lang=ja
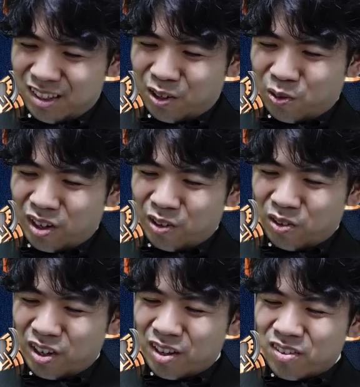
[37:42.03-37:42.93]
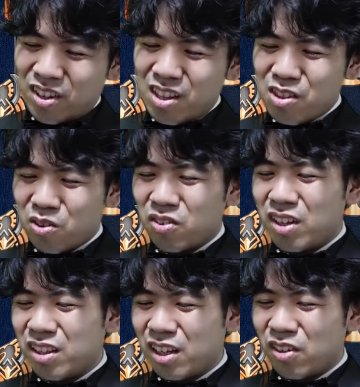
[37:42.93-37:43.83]
でこれ戦場
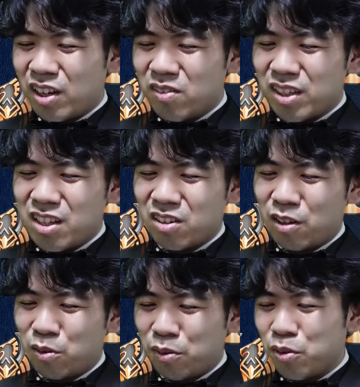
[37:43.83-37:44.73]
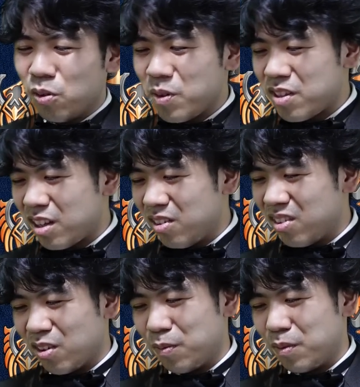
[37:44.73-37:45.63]
全体のカウンターじゃなくてその装備して
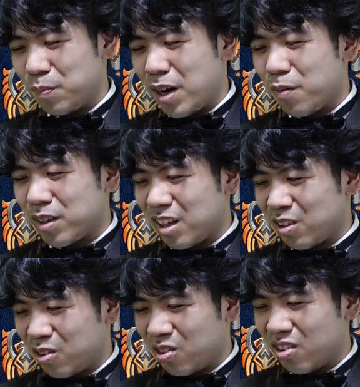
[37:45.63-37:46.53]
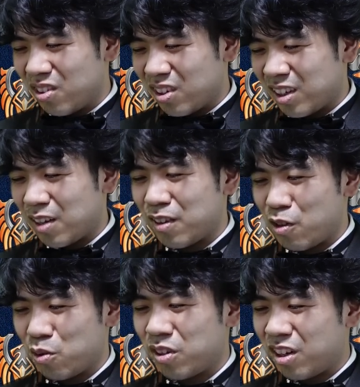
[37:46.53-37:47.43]
るパーマネントが参
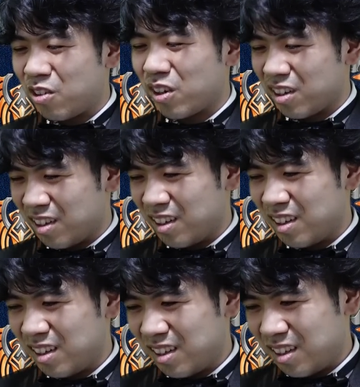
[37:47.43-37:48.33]
照されてるわけじゃん。